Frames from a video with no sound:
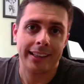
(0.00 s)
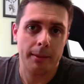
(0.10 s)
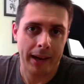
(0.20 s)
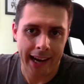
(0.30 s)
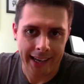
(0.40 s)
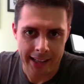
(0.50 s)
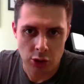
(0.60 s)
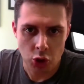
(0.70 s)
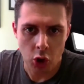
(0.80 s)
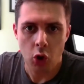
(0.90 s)
le meccaniche
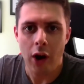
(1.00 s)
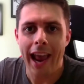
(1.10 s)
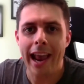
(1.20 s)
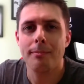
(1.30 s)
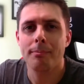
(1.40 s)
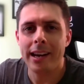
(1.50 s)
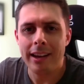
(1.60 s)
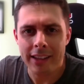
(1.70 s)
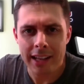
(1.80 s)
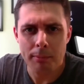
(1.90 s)
di gioco e in
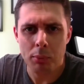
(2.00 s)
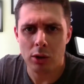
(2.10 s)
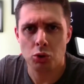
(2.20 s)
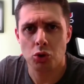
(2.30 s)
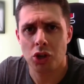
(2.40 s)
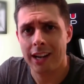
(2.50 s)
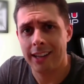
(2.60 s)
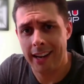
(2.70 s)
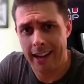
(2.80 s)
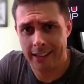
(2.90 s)
breve tempo
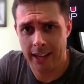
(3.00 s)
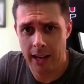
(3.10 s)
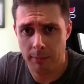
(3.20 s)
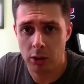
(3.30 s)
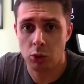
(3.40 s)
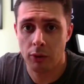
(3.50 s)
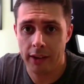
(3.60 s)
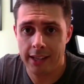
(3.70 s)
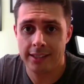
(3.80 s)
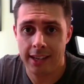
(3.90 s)
raggiungerete l'endgame, dove
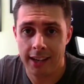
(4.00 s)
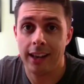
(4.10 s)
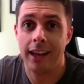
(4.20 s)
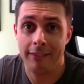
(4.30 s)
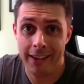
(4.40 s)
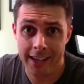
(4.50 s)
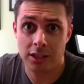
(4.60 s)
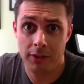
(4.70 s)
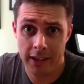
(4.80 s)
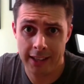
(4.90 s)
inizia la vera
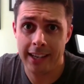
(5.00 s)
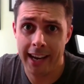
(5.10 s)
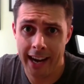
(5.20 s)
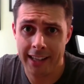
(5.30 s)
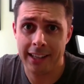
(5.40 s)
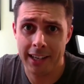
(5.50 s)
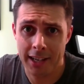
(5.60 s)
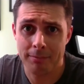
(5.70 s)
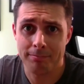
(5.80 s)
sfida di grinding.